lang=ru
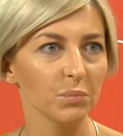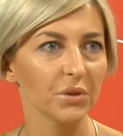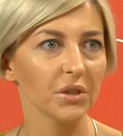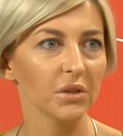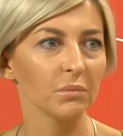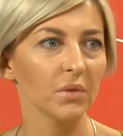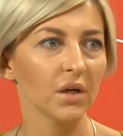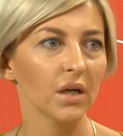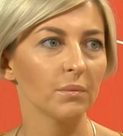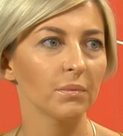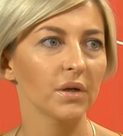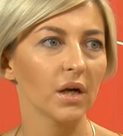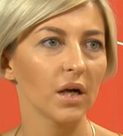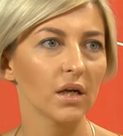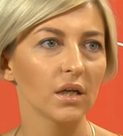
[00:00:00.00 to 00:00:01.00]
принимаем
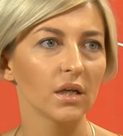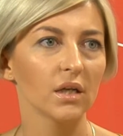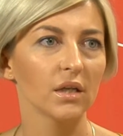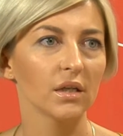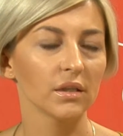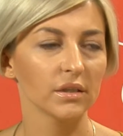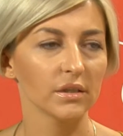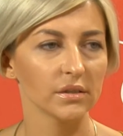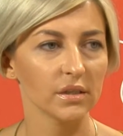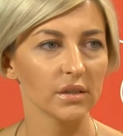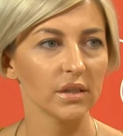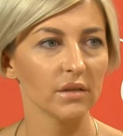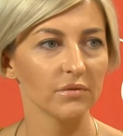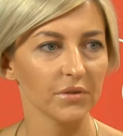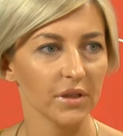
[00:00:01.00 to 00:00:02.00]
как и
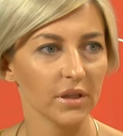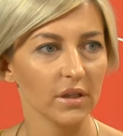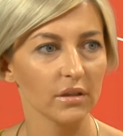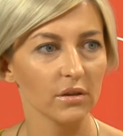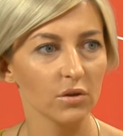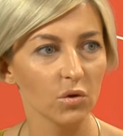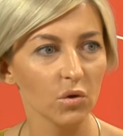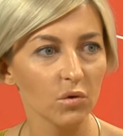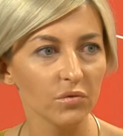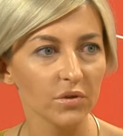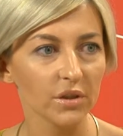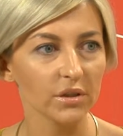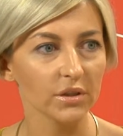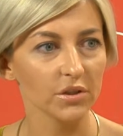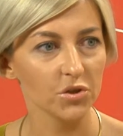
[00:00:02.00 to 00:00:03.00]
заявки от
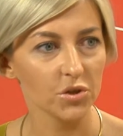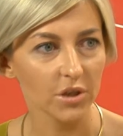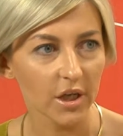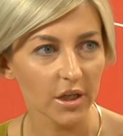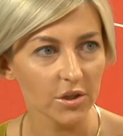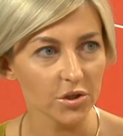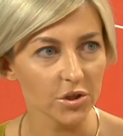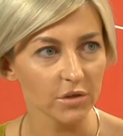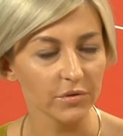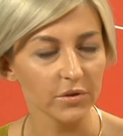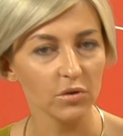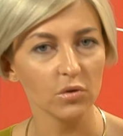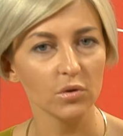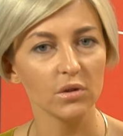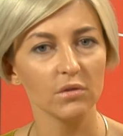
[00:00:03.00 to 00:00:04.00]
новых, начинающих
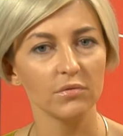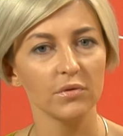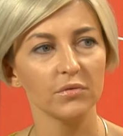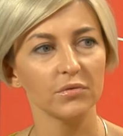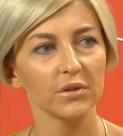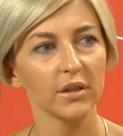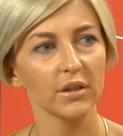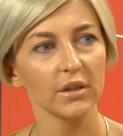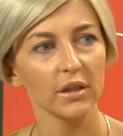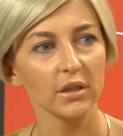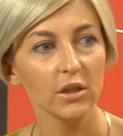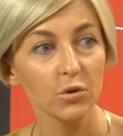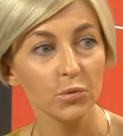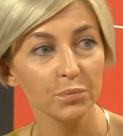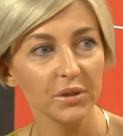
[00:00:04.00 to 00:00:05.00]
фотографов, так и от
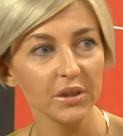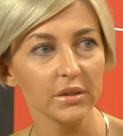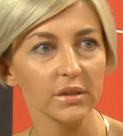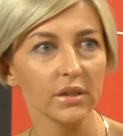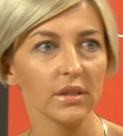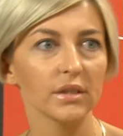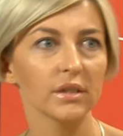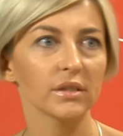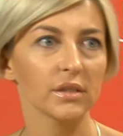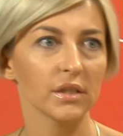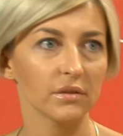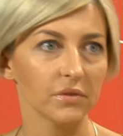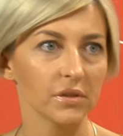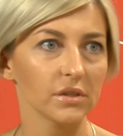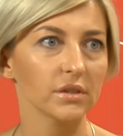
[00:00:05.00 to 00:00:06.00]
любителей и,
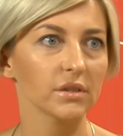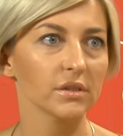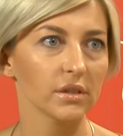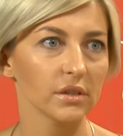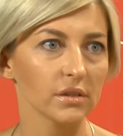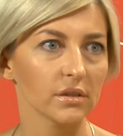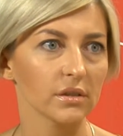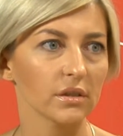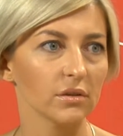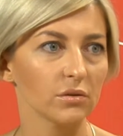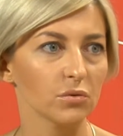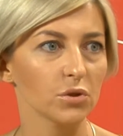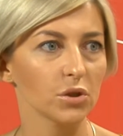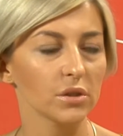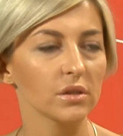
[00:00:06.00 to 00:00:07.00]
соответственно, естественно, от
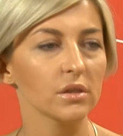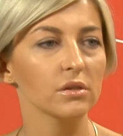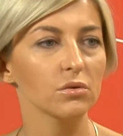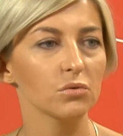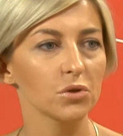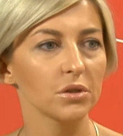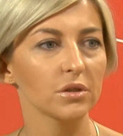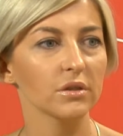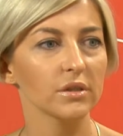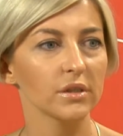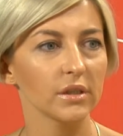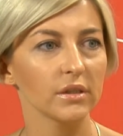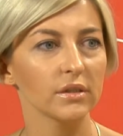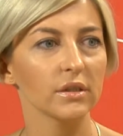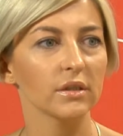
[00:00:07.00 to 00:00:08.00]
уже заслуженных
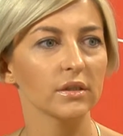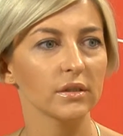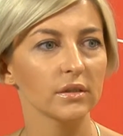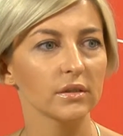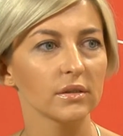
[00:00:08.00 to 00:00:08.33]
деятелей.